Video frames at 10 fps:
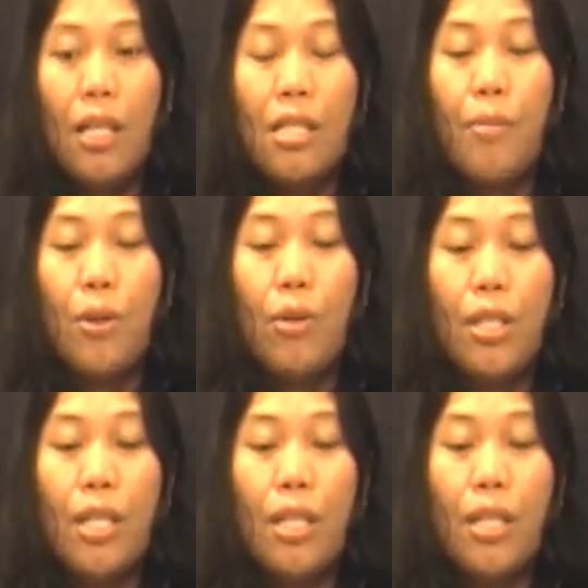Sabi ko,
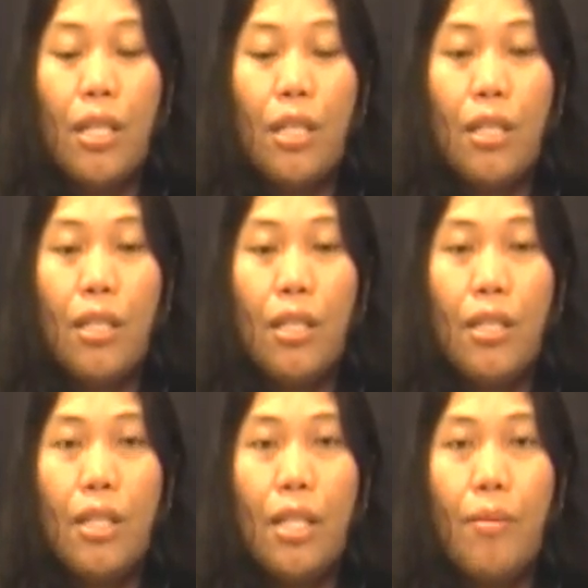hindi,
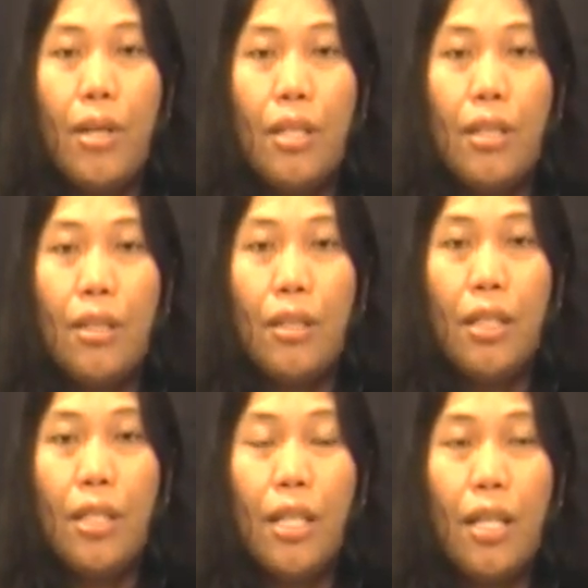hindi naman,
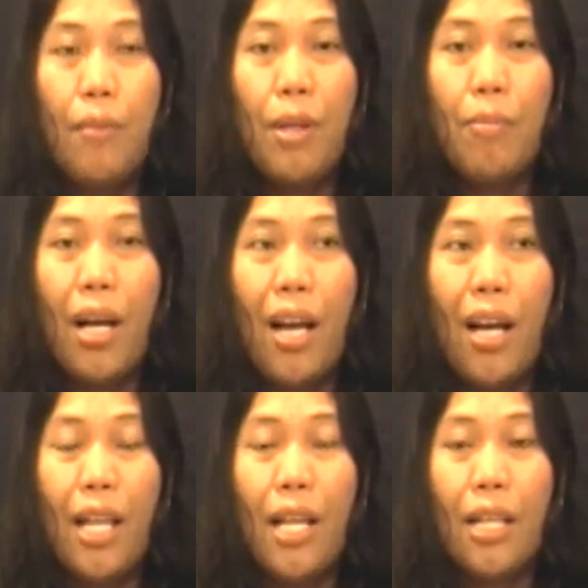hindi ka naman mga
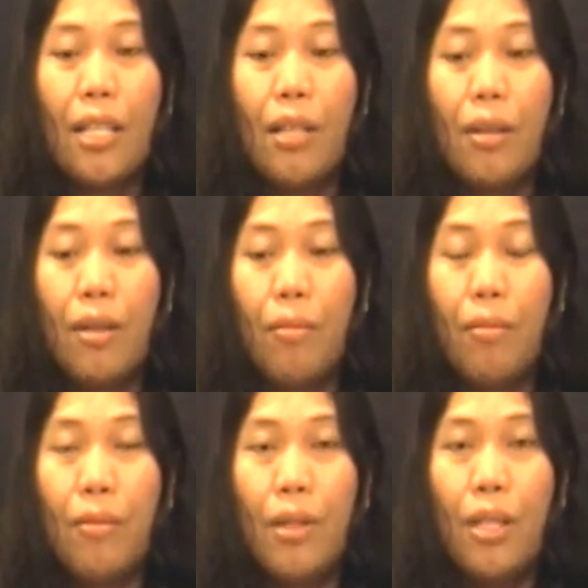anak eh.
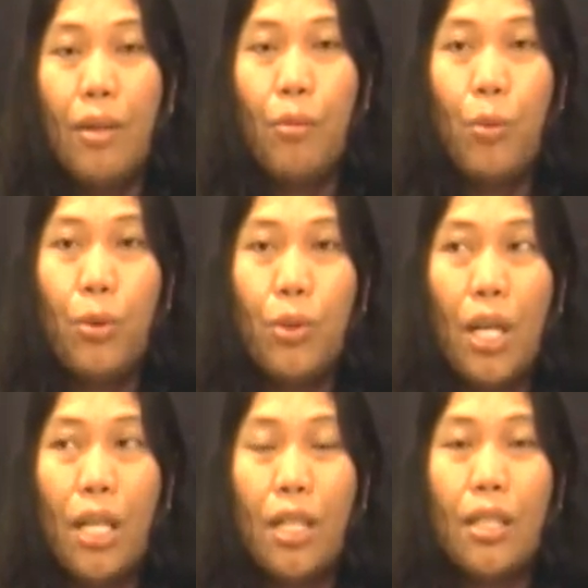
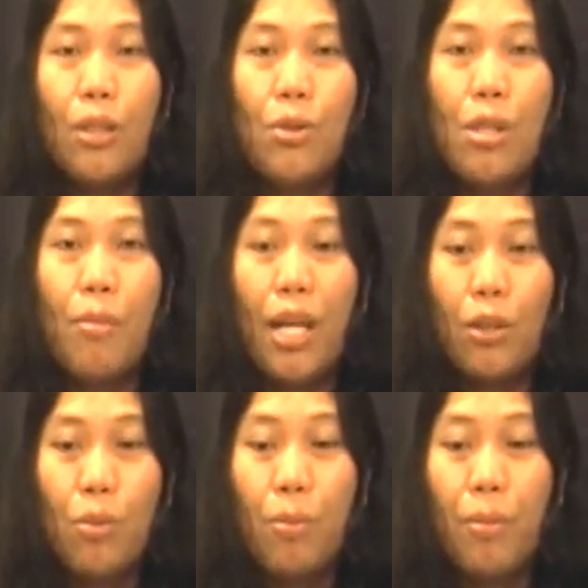Pupunta ka lang dito sa
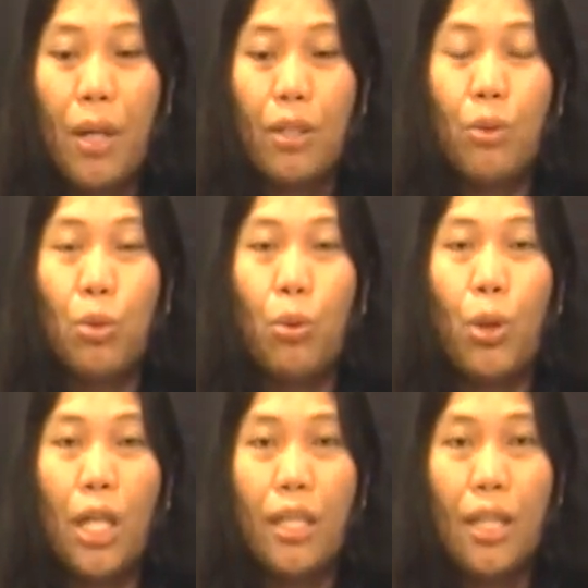bathroom,
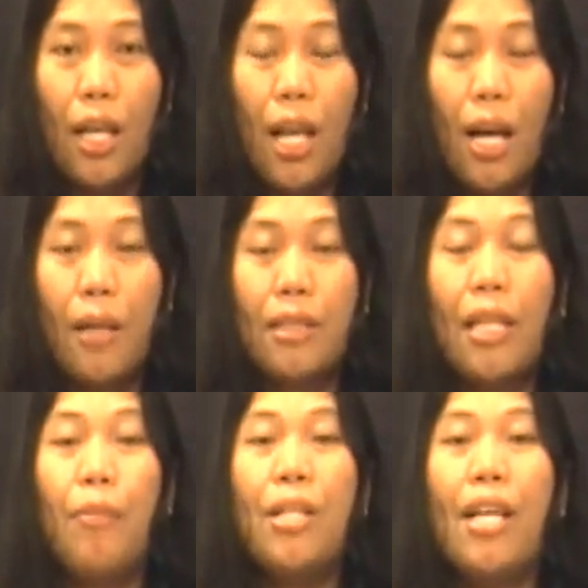magto-toilet ka lang.
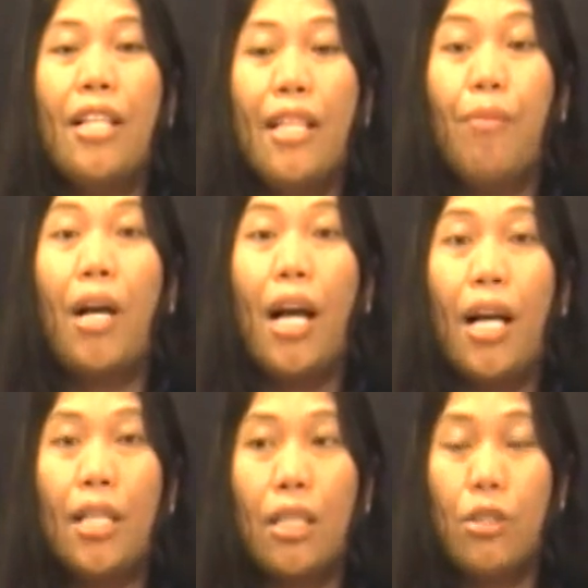Sabi niya, hindi, mga
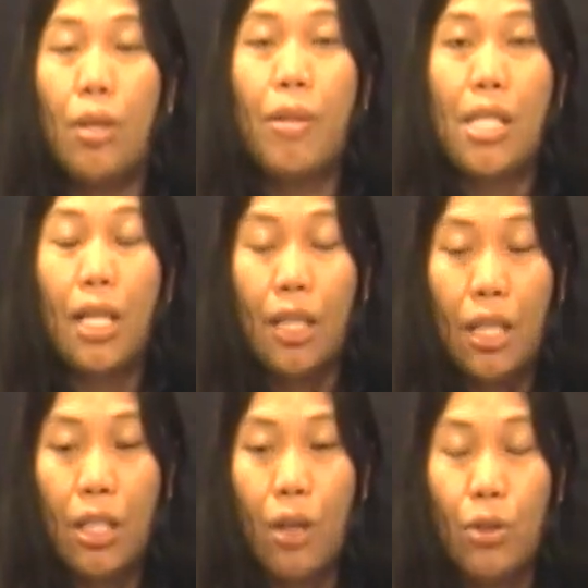anak daw siya, masakit na
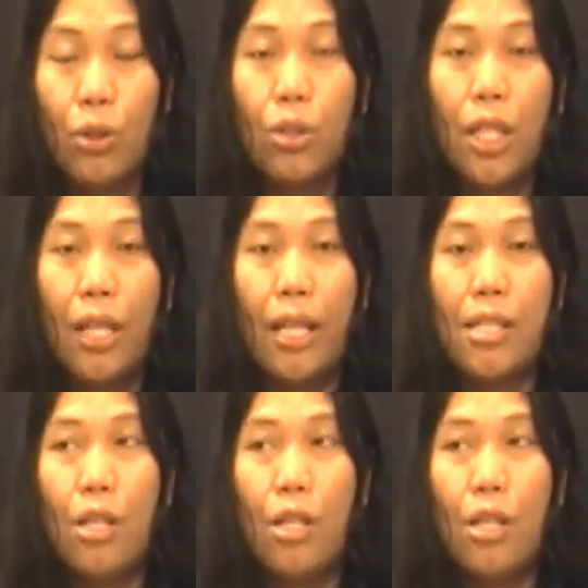daw yung tiyan niya.